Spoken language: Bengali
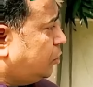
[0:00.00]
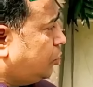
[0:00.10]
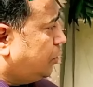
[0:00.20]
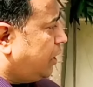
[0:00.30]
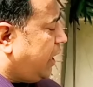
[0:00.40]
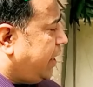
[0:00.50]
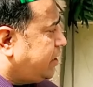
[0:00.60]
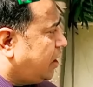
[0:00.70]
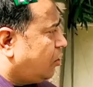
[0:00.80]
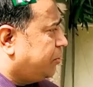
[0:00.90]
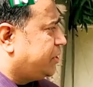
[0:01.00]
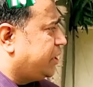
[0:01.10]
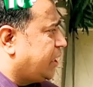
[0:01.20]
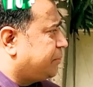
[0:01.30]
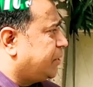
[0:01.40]
তো এইটা কবে
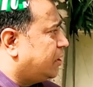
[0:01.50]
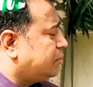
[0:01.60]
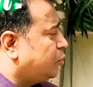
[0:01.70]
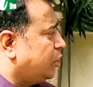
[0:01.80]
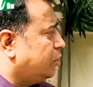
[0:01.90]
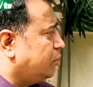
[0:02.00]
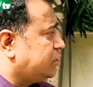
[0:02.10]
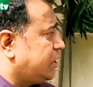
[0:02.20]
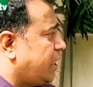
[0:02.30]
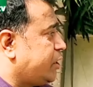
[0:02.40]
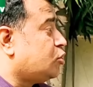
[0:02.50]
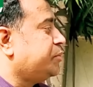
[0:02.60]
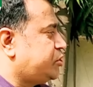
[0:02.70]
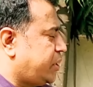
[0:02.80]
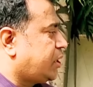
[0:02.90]
থেকে আপনার মনে হলো যে না
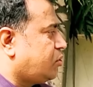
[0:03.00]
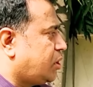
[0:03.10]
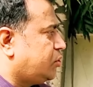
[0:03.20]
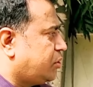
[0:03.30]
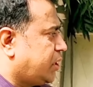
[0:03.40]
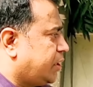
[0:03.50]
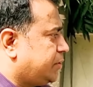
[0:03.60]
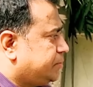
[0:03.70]
এরকম কিছু একটা করা দরকার